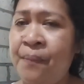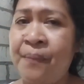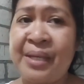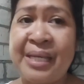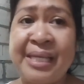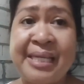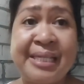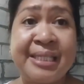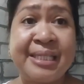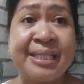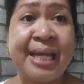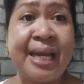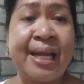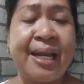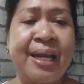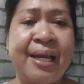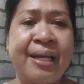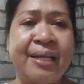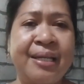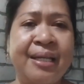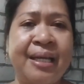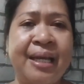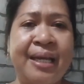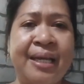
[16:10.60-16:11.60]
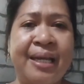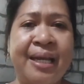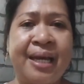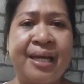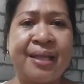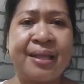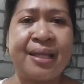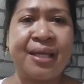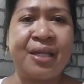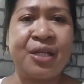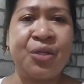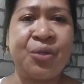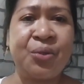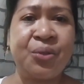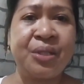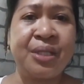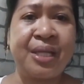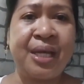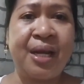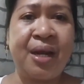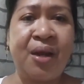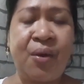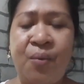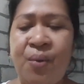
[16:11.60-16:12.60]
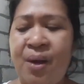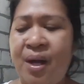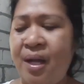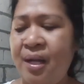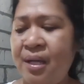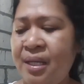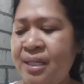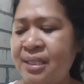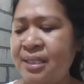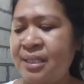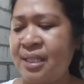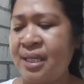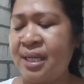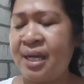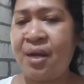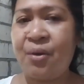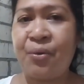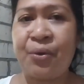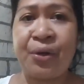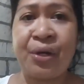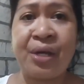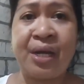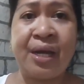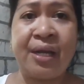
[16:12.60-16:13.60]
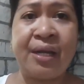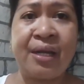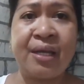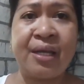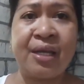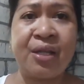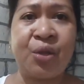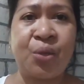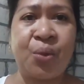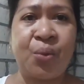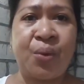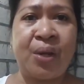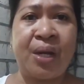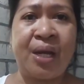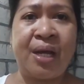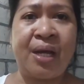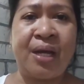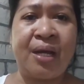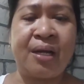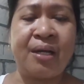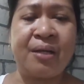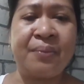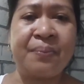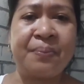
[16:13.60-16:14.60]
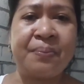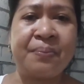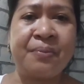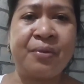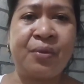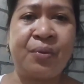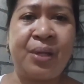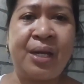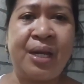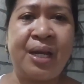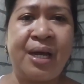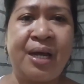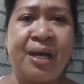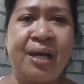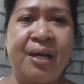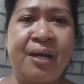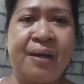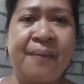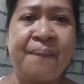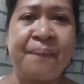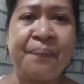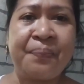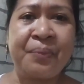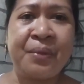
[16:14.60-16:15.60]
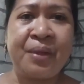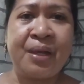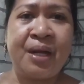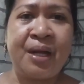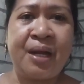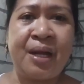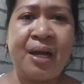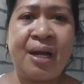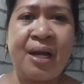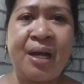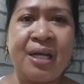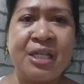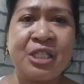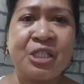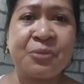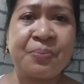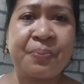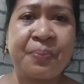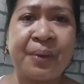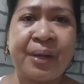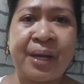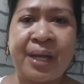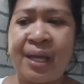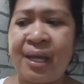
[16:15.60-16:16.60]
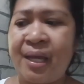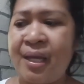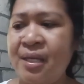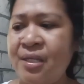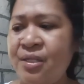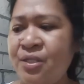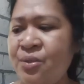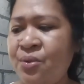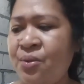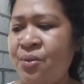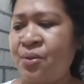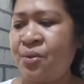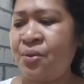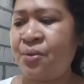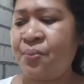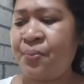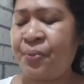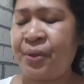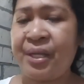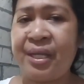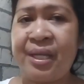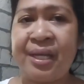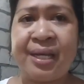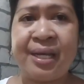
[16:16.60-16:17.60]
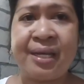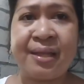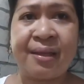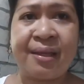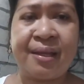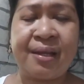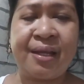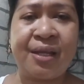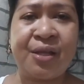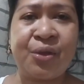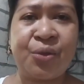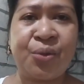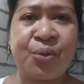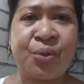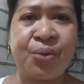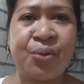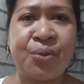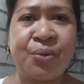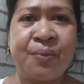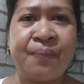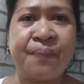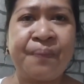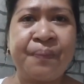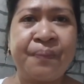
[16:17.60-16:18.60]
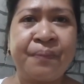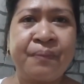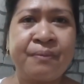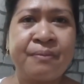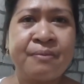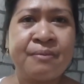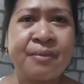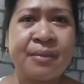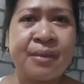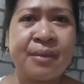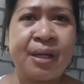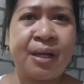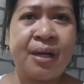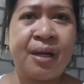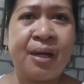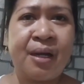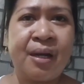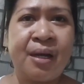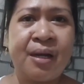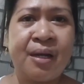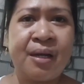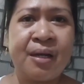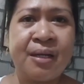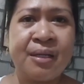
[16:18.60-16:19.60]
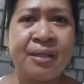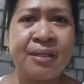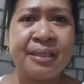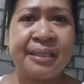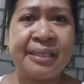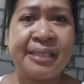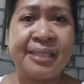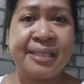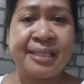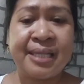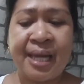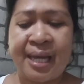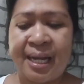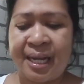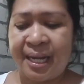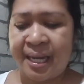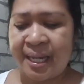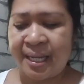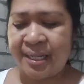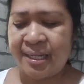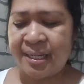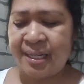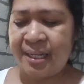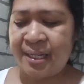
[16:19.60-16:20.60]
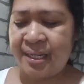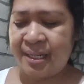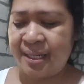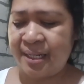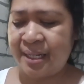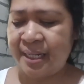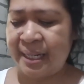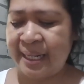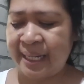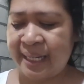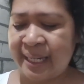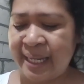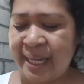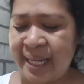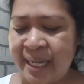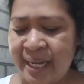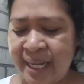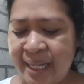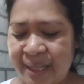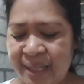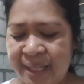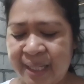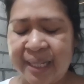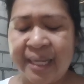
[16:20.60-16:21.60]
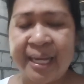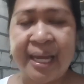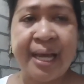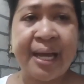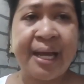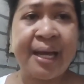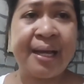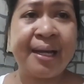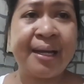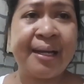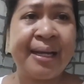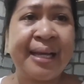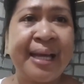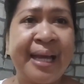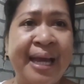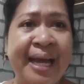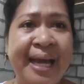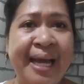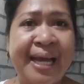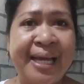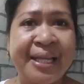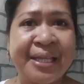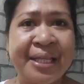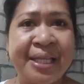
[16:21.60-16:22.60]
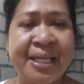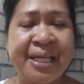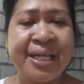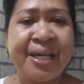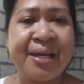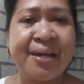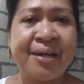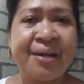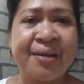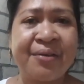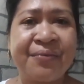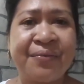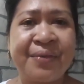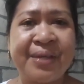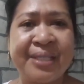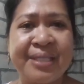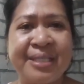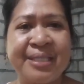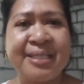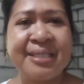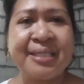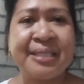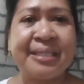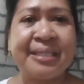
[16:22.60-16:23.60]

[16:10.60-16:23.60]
isalad nga natin yung dalawa kasi nga organic ito, walang, walang uh, spray. So, pwede natin itong uh, isalad. Lagyan natin ng ating na-harvest